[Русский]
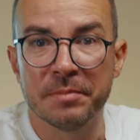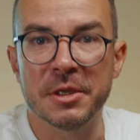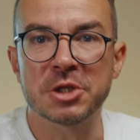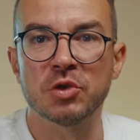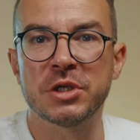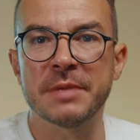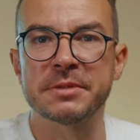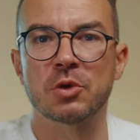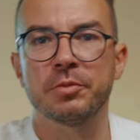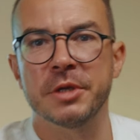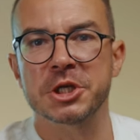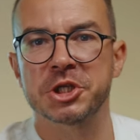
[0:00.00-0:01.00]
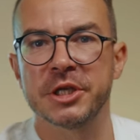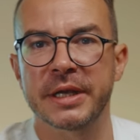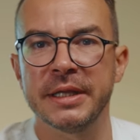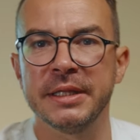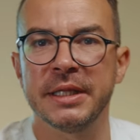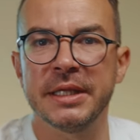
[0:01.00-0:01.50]
Между тем, зарубежные
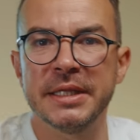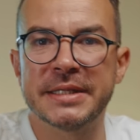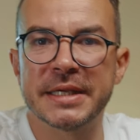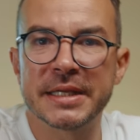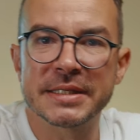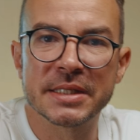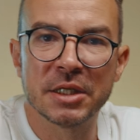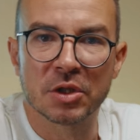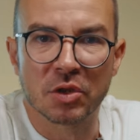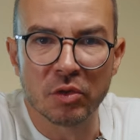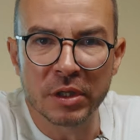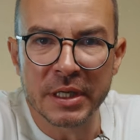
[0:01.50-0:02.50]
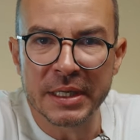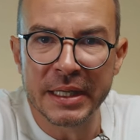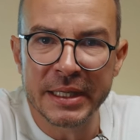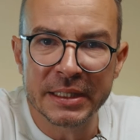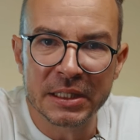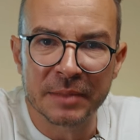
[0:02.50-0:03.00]
рынки интересны не только
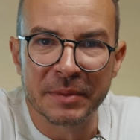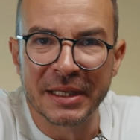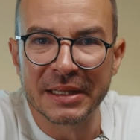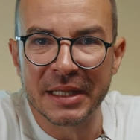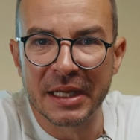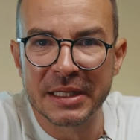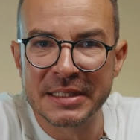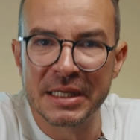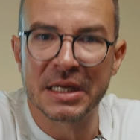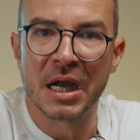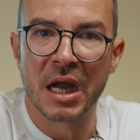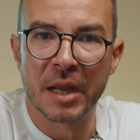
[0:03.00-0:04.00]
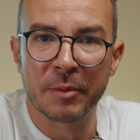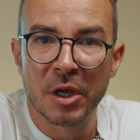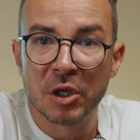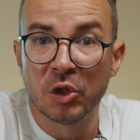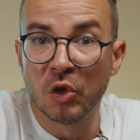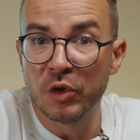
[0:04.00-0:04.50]
клиентам Натальи Экзакхайм,
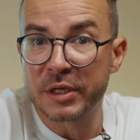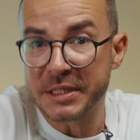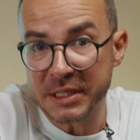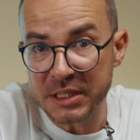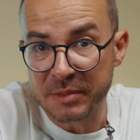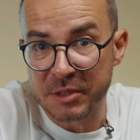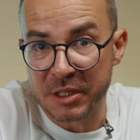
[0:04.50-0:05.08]
но и российским